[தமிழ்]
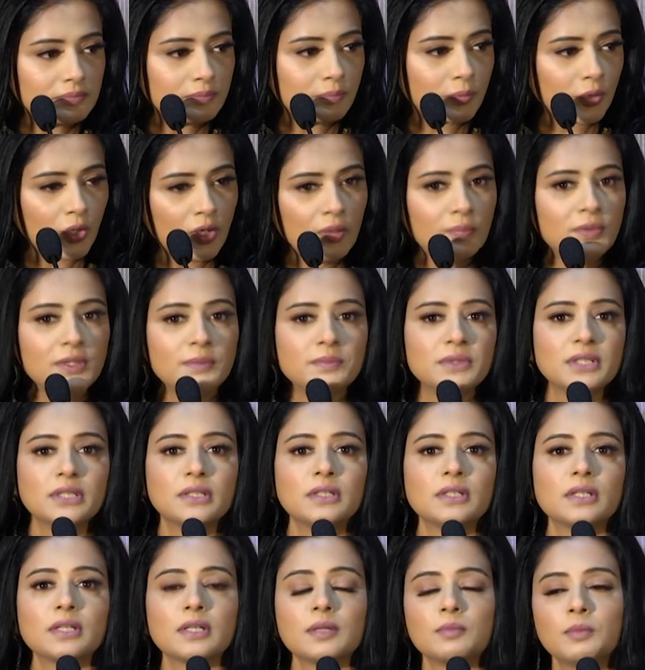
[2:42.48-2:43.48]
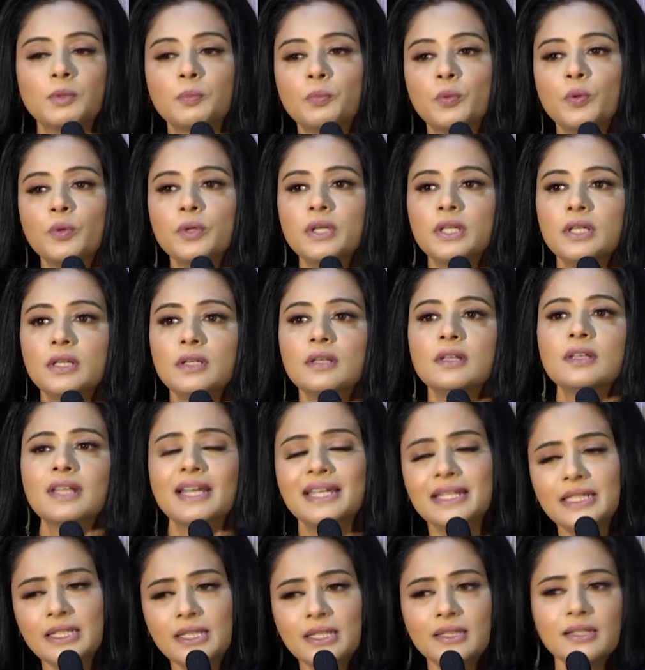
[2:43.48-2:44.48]
ப்ராப்ளம் இருக்குன்னா நம்ம போய்
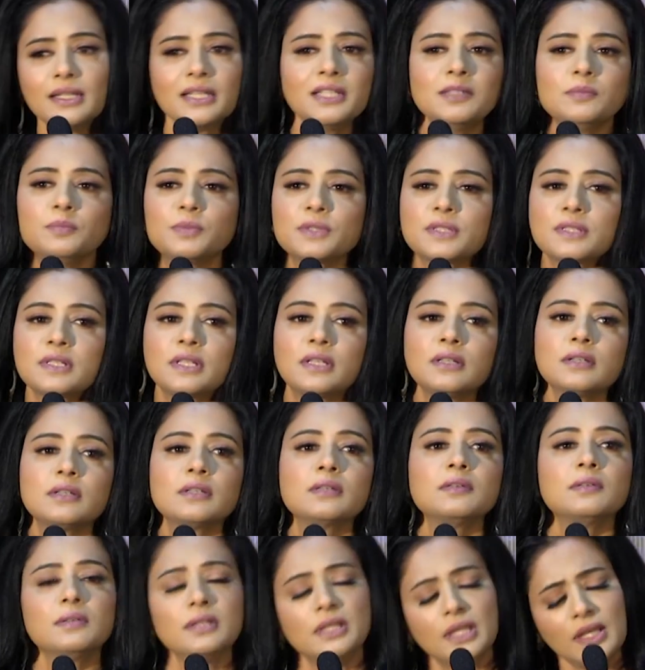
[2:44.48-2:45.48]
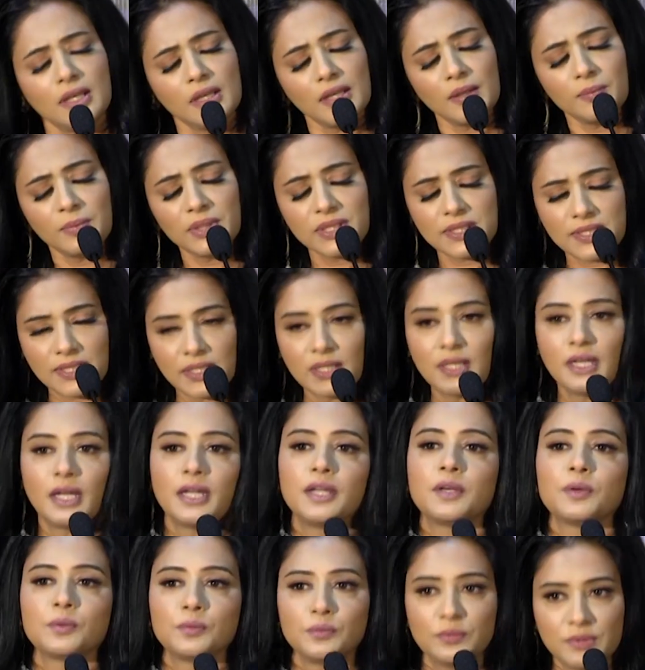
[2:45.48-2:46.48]
நைன்டி நைன் பர்சன்ட் எல்லாமே
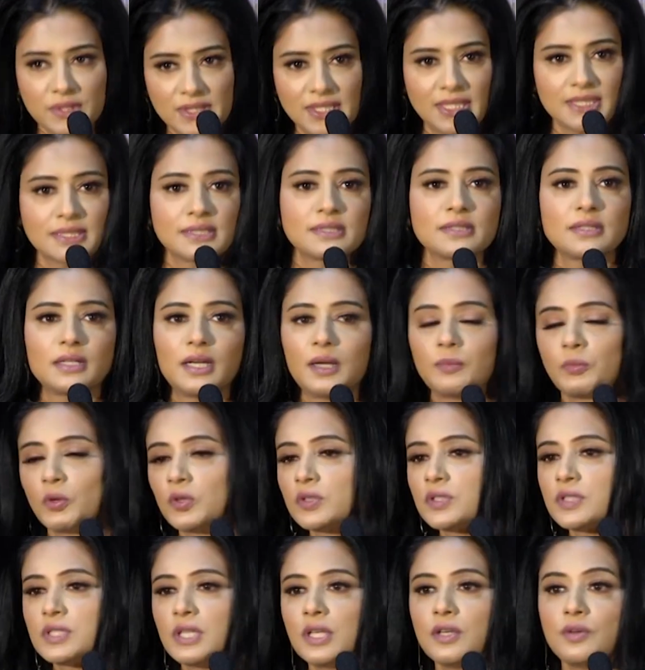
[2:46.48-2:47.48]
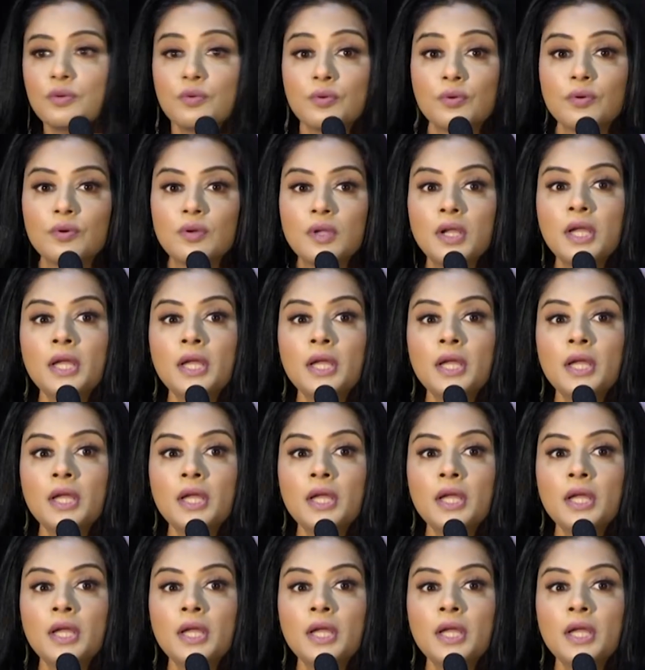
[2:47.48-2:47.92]
சரியாயிருக்கும் எஸ் ஐம் நாட் சேயிங் நோ